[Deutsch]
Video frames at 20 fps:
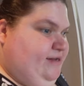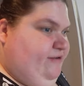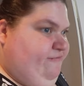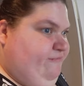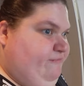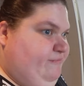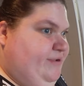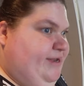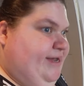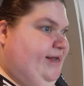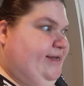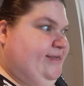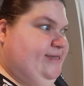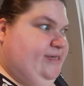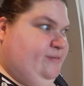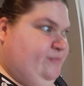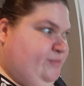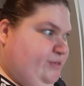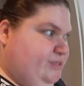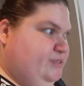auf dem Plan.
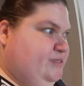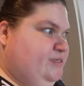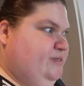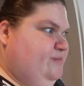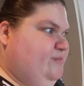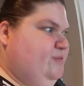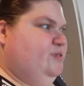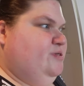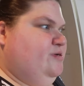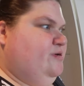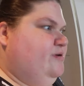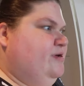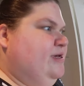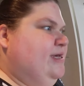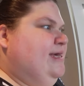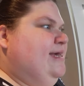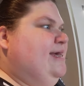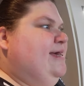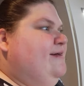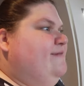Ich möchte nämlich noch
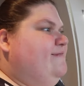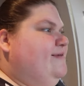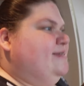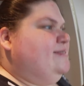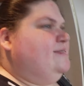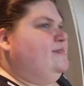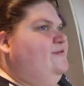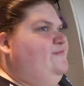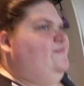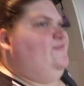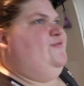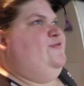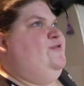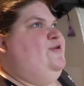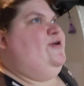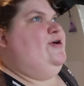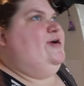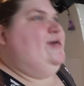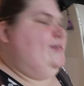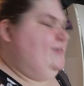was
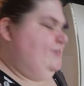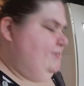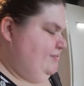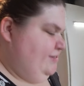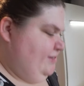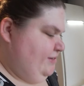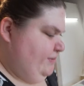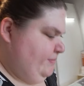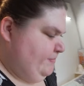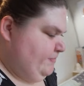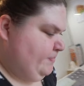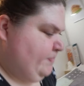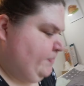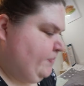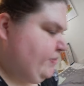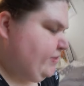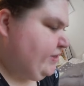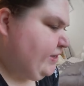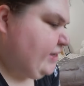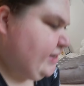für euch ähm,
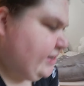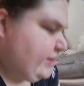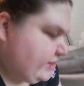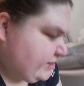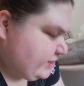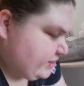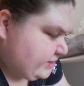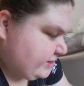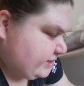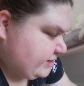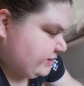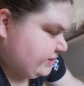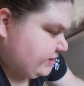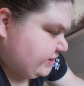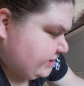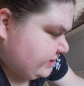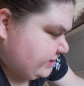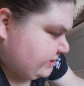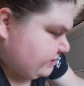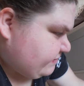
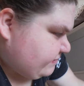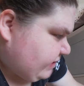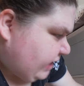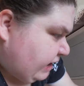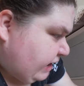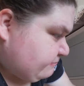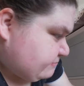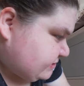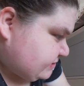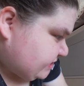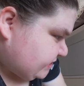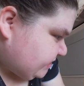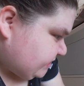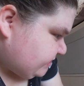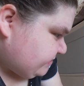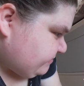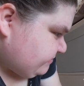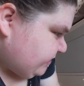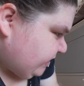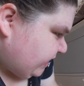
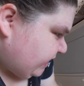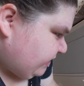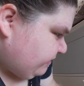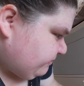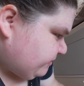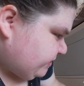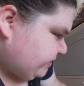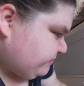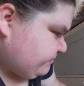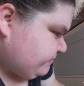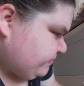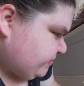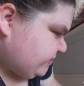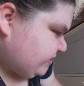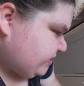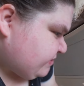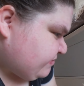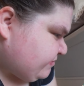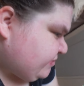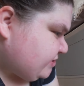abdrehen, aber
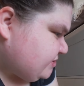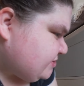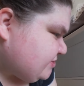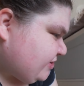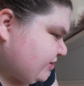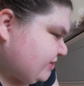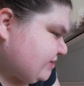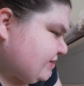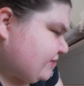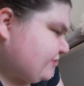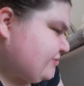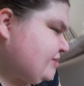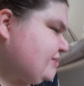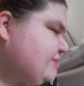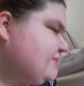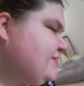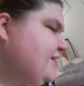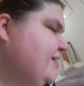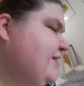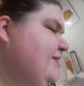ich möchte euch auch
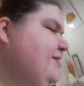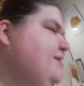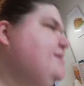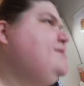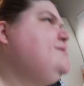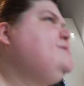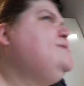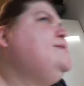nicht ständig